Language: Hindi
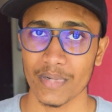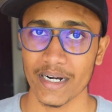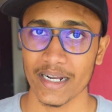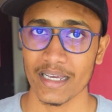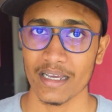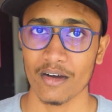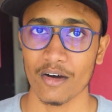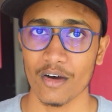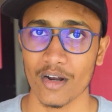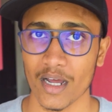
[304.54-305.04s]

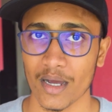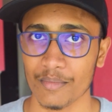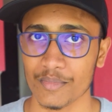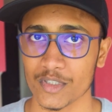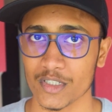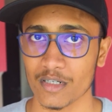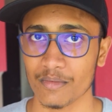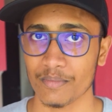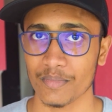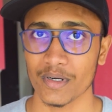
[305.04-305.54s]
पड़े और आप
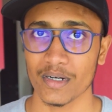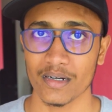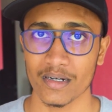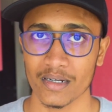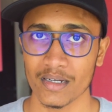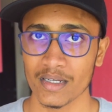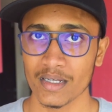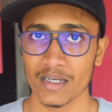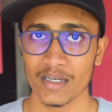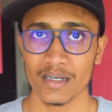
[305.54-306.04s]
सब
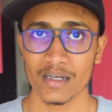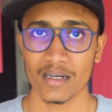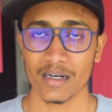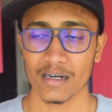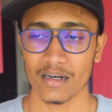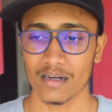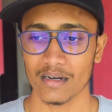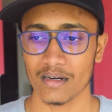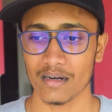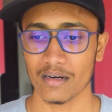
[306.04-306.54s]

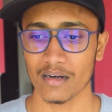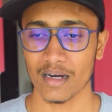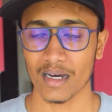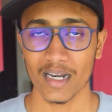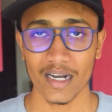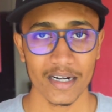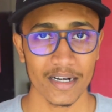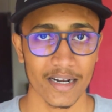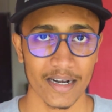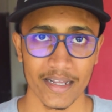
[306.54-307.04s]

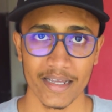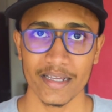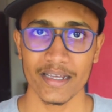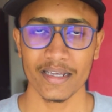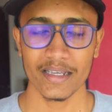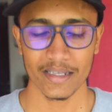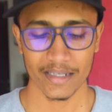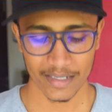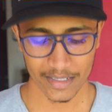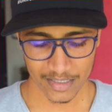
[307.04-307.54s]
अलर्ट रहे
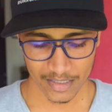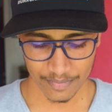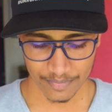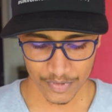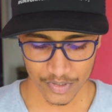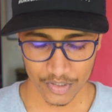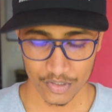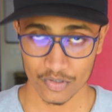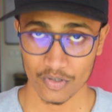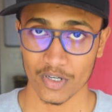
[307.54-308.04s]
ये सब
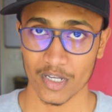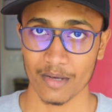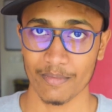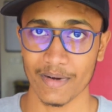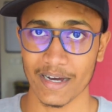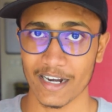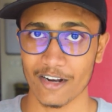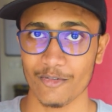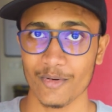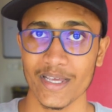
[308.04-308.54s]
चीज़ों के
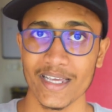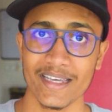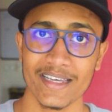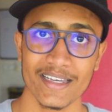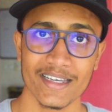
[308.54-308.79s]
बारे में